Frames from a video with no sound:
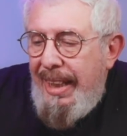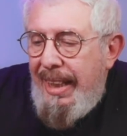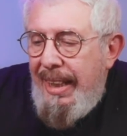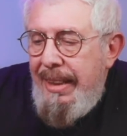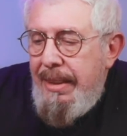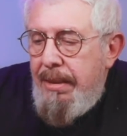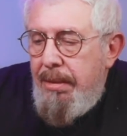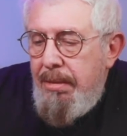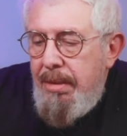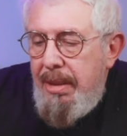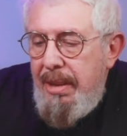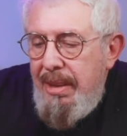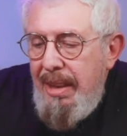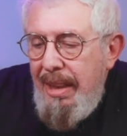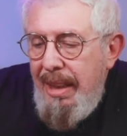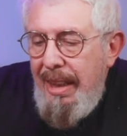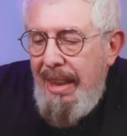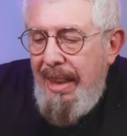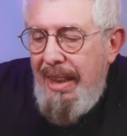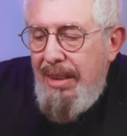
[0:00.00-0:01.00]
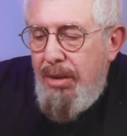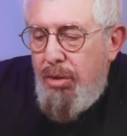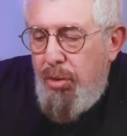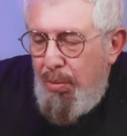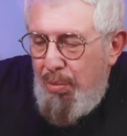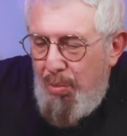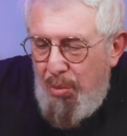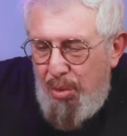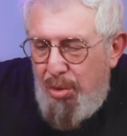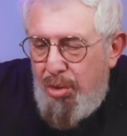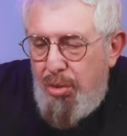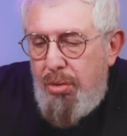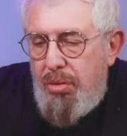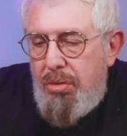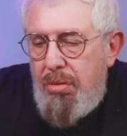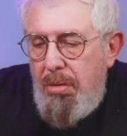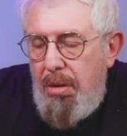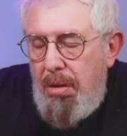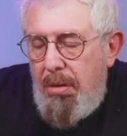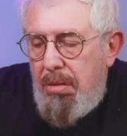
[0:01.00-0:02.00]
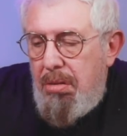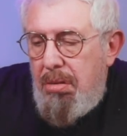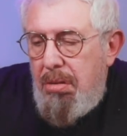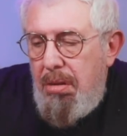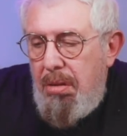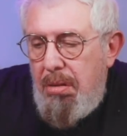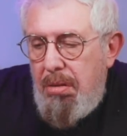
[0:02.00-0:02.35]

Entonces, son muchos los,